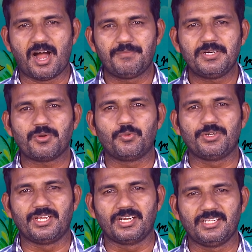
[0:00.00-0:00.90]
அவர்
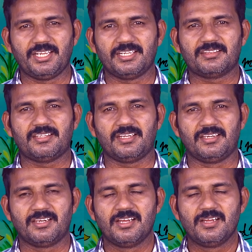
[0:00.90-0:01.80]
உன்
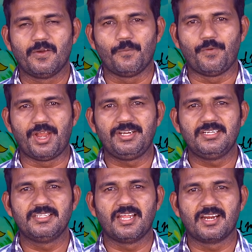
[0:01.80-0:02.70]
இருதயத்தின்
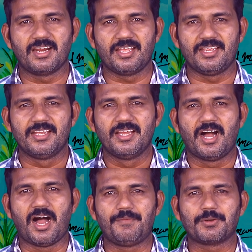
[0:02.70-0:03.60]
வேண்டுதல்களை
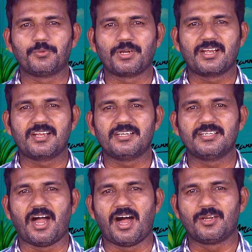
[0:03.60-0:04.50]
அவர்
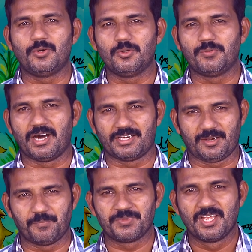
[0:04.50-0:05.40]
உனக்கு
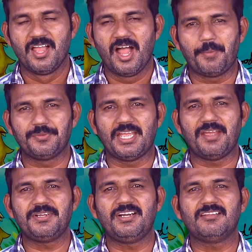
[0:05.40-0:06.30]
அருளுவாராம் அப்போ
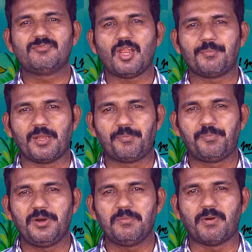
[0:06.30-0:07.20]
தேவனிடத்தில் நாம்
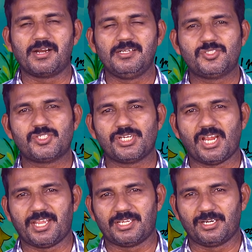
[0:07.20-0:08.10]
எப்படி
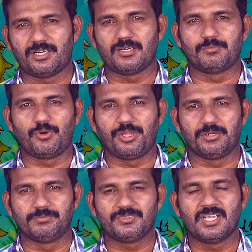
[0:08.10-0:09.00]
மகிழ்ச்சியாக இருக்க
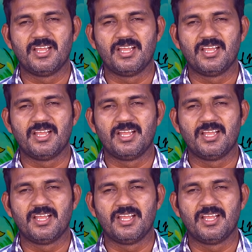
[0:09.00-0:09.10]
முடியும்